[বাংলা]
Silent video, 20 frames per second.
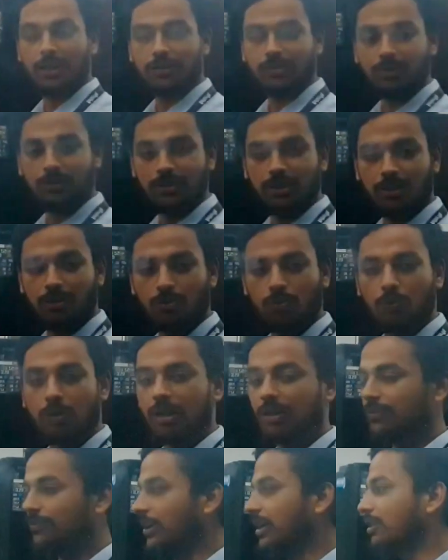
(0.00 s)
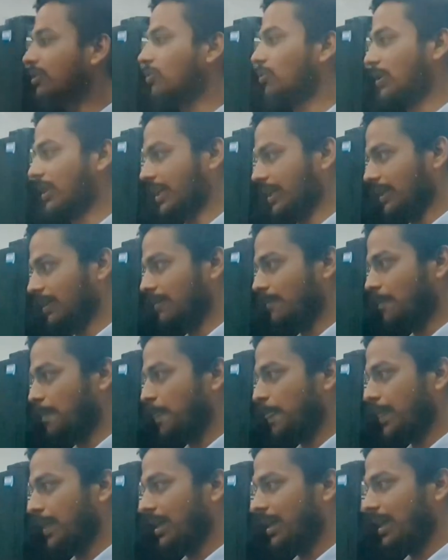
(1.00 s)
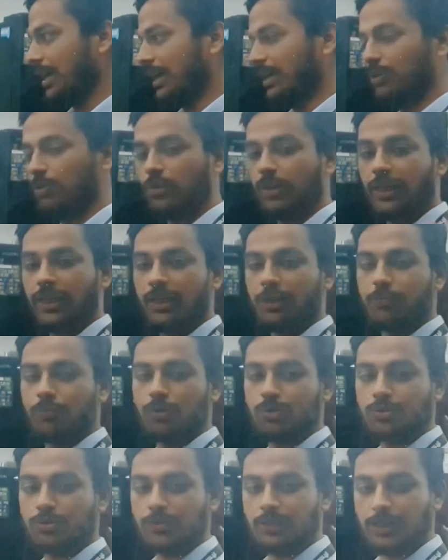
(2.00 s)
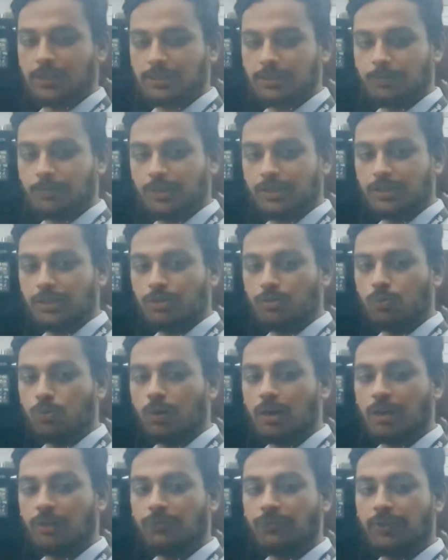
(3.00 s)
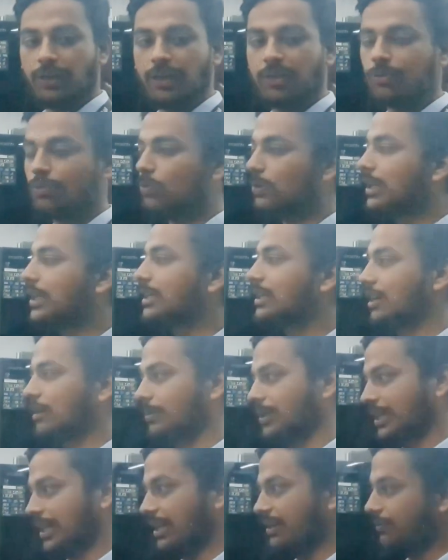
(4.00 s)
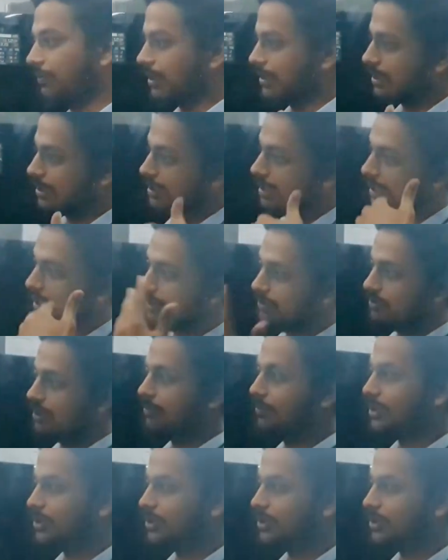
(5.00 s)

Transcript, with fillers: প্লাস হচ্ছে ডোয়াল ফ্যান কুলিং অনেকের প্রশ্ন থাকতে পারে যে ডোয়াল ফ্যান কুলিংটা আবার ইনভার্টারটা কিন্তু